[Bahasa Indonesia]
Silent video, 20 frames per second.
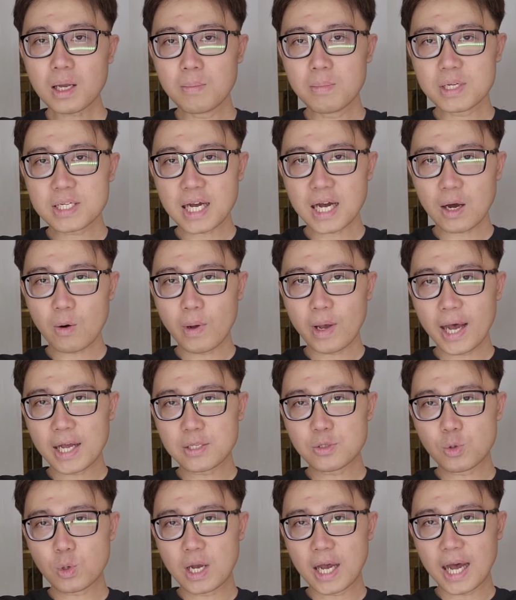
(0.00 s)
bisa ke WA
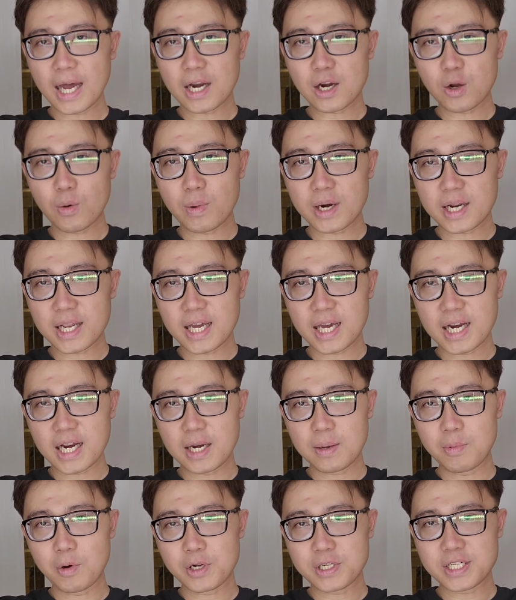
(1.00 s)
juga, nomornya ada
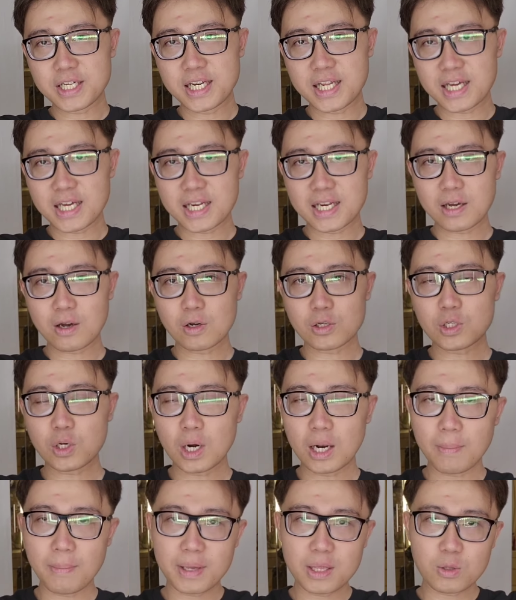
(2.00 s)
di bawah sini di
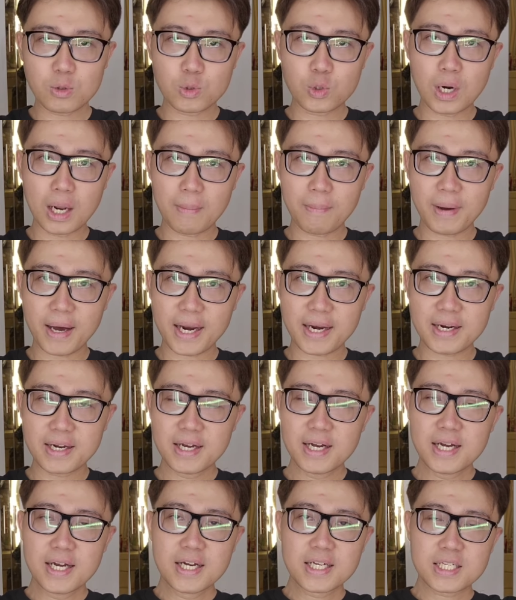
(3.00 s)

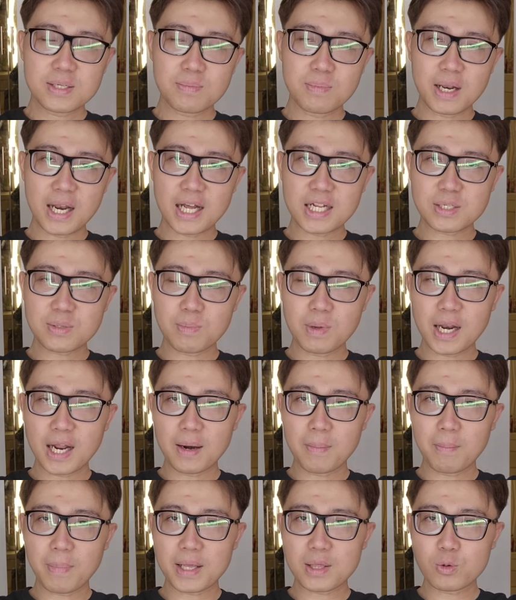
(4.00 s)
0878
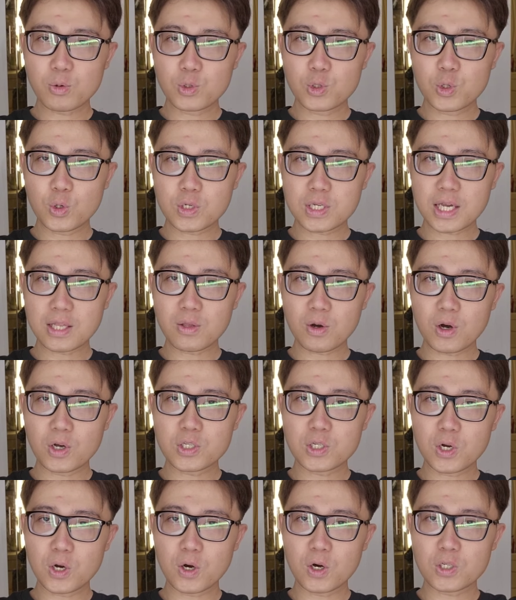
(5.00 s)
9947
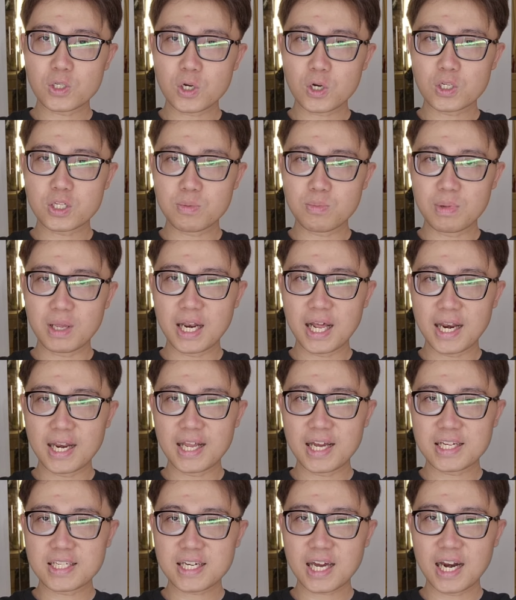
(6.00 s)
1009
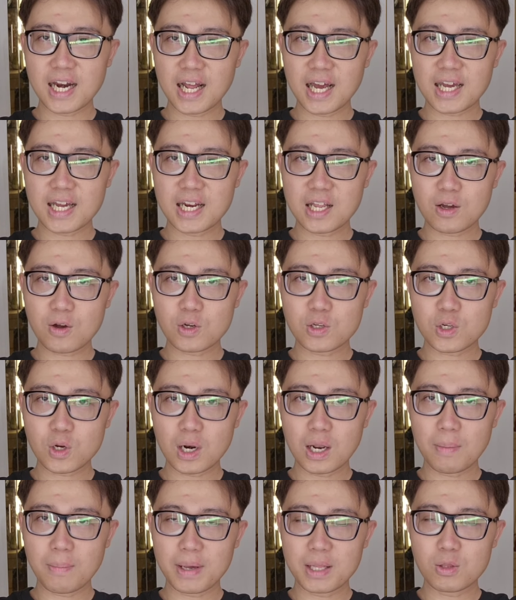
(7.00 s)
ya. Sekali lagi di
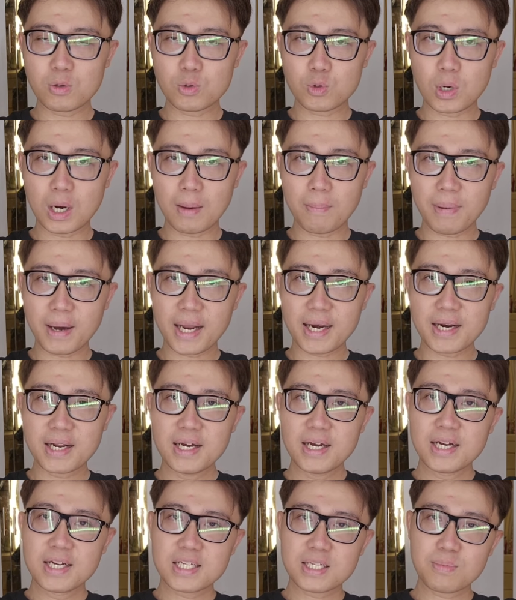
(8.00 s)

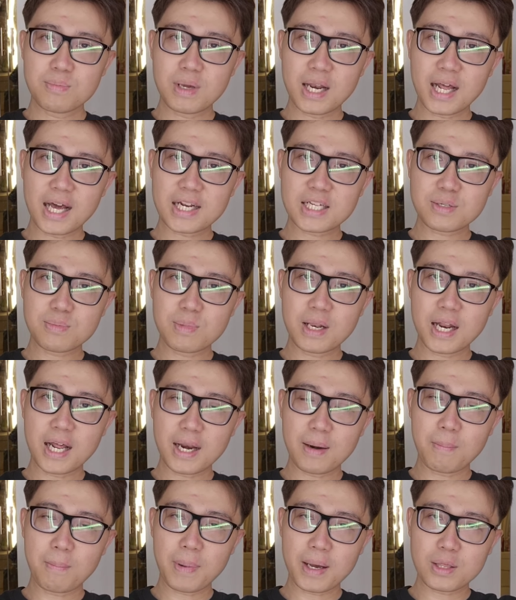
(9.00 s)
0878 9947
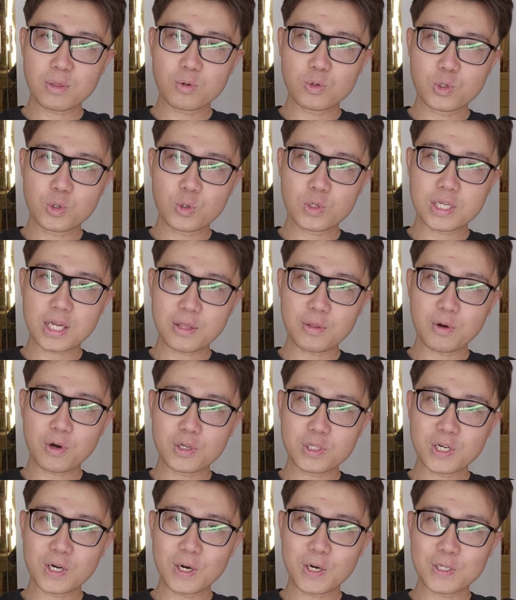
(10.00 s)

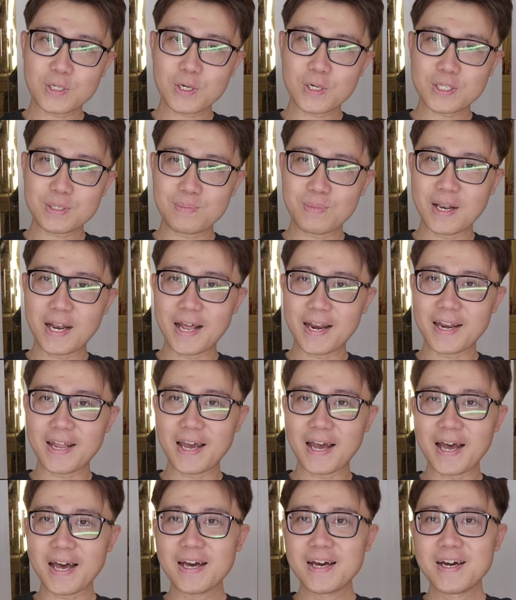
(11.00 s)
1009
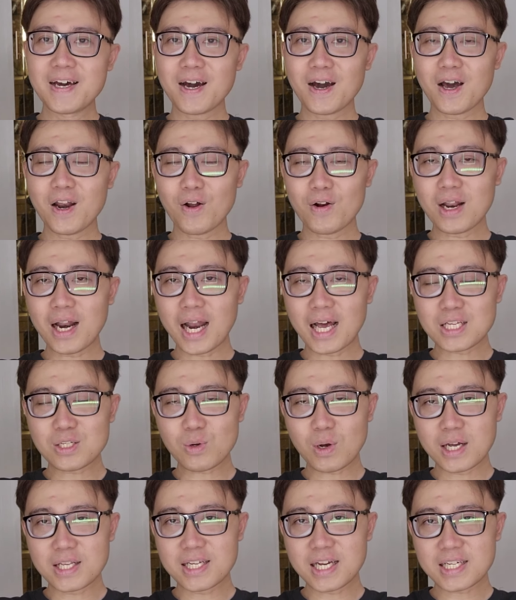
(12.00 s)
ya. Kalau udah
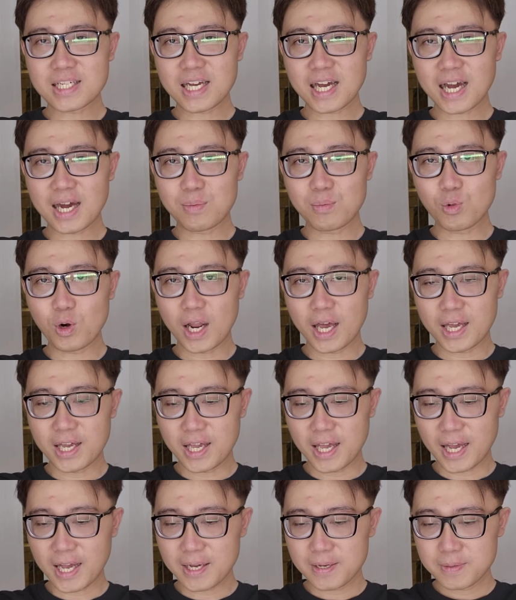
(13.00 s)
langsung aja saya akan mulai
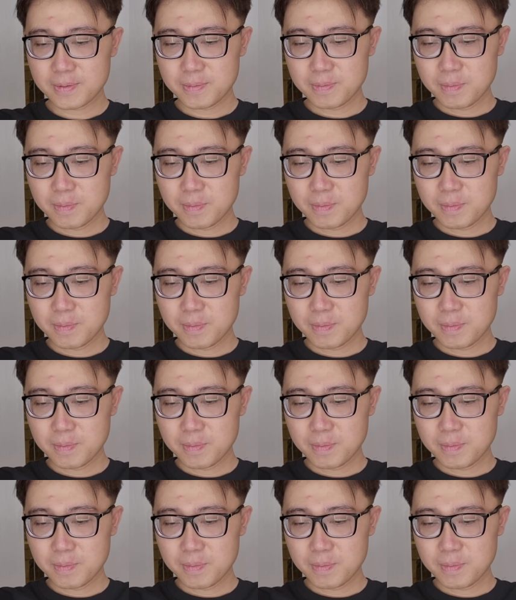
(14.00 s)
ya.